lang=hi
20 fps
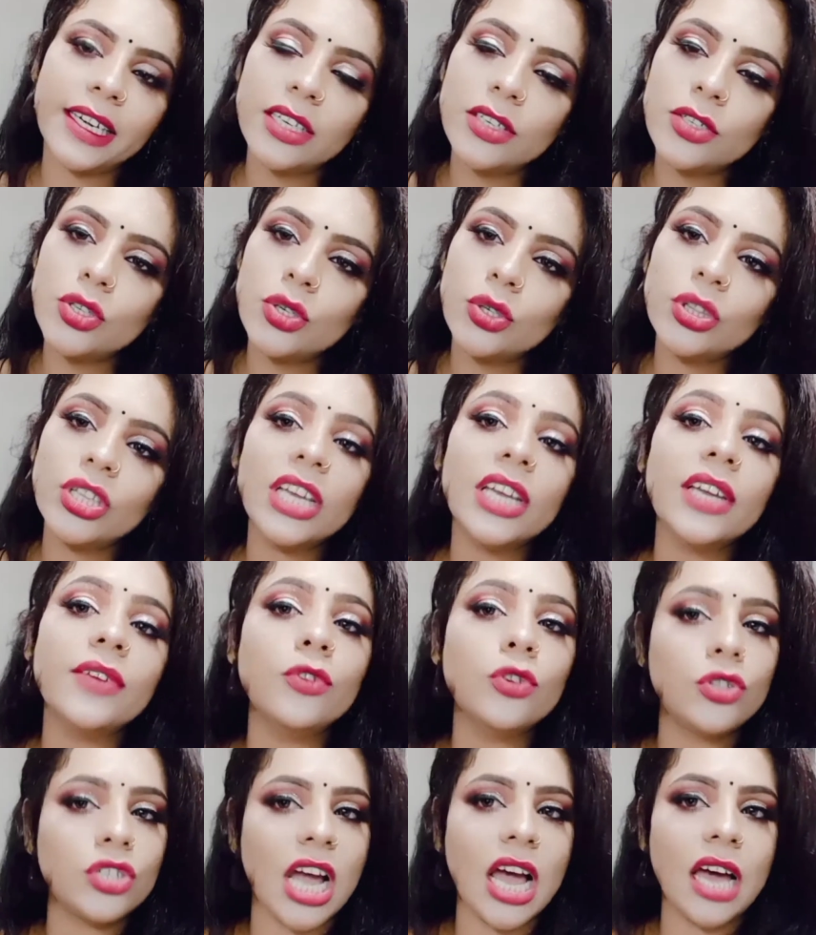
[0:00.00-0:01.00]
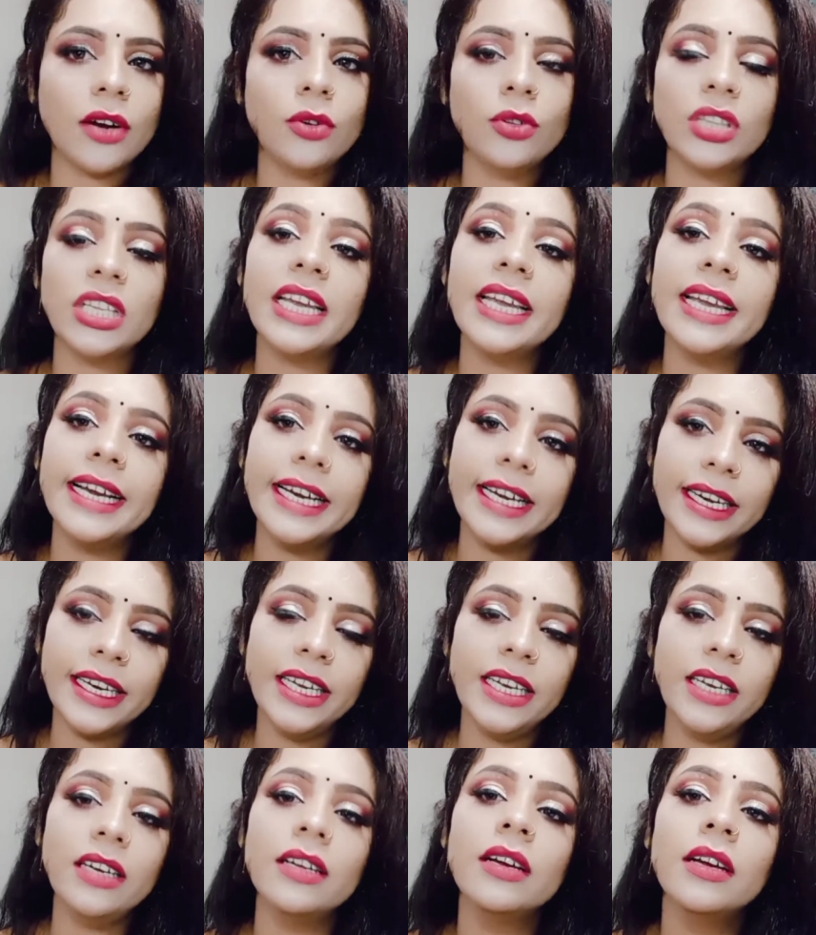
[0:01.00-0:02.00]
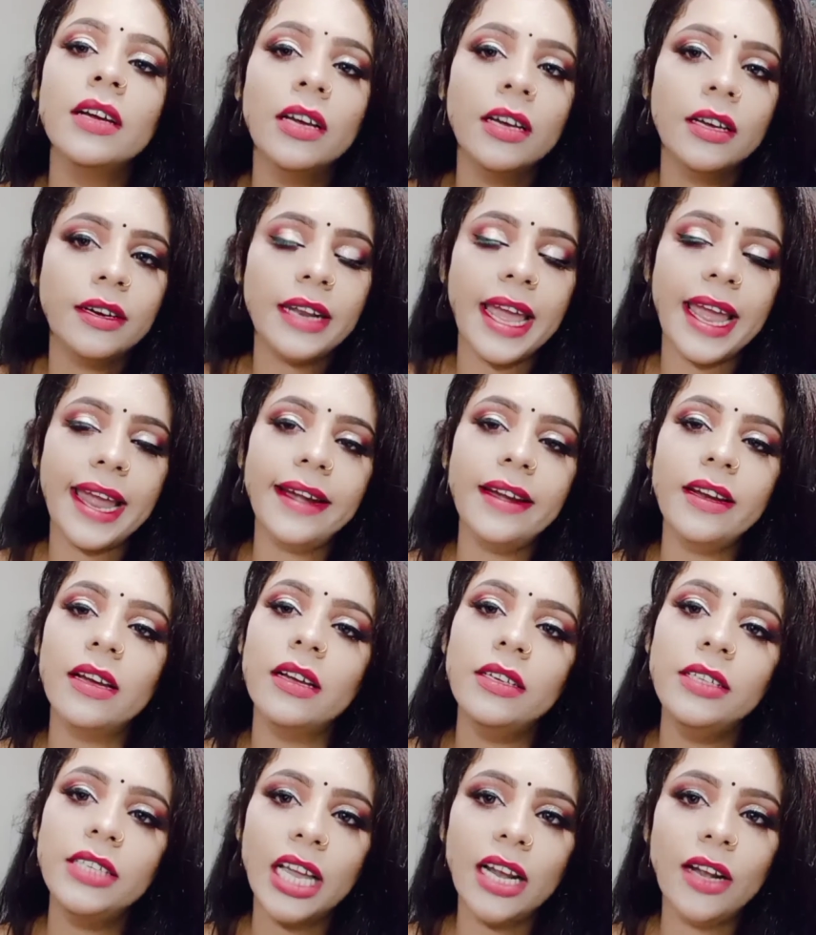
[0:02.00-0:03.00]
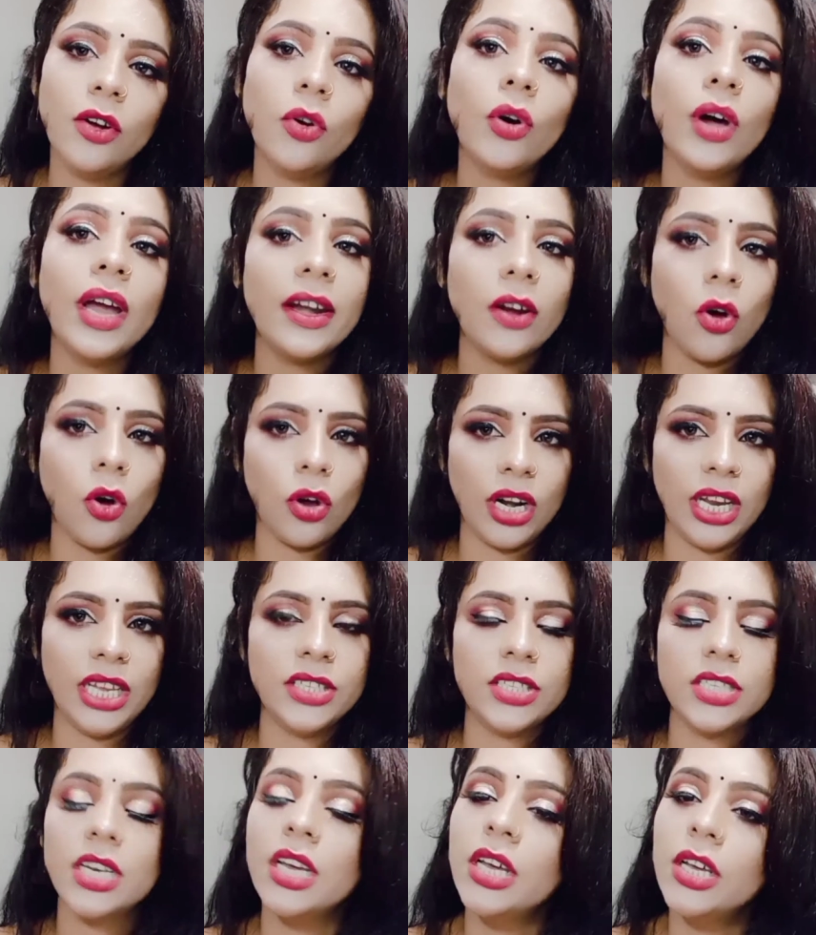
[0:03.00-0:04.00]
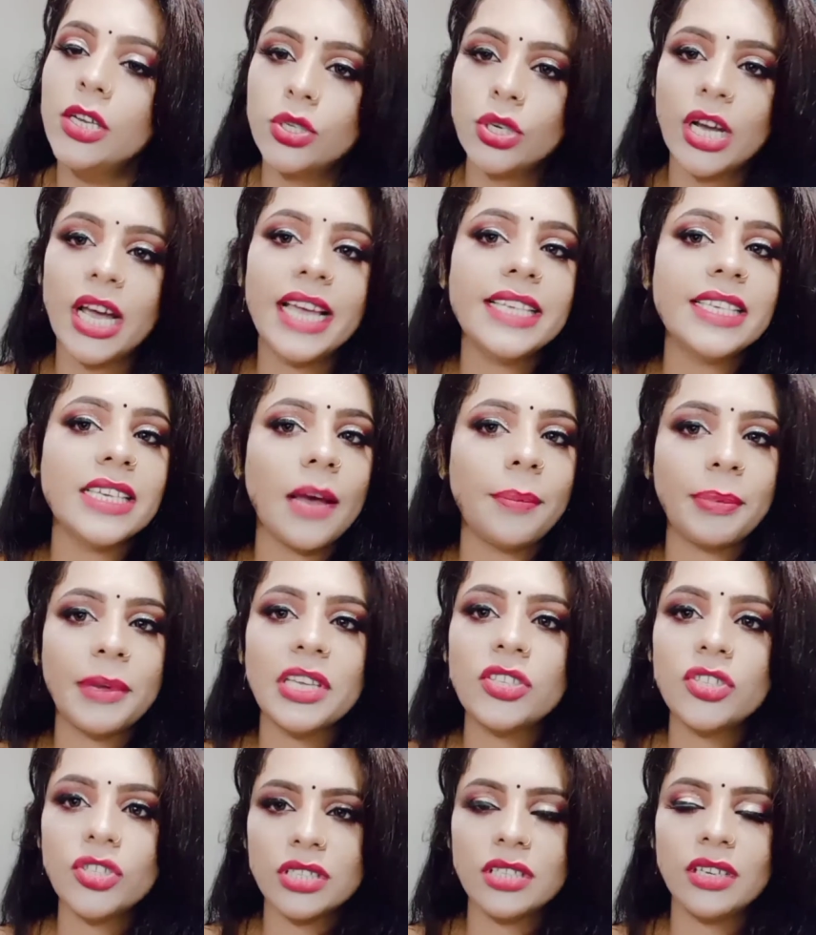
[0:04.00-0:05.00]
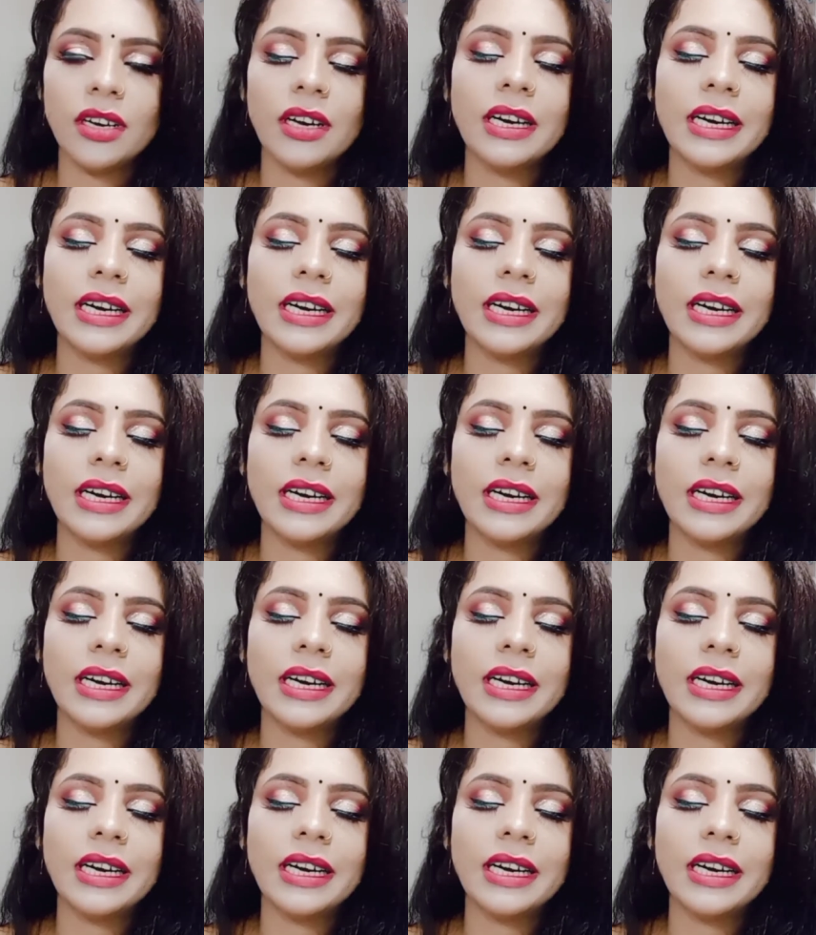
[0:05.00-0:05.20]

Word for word: कलर तो करेक्टर चार होते हैं सो गाइज ग्रीन ऑरेंज येल्लो और पर्पल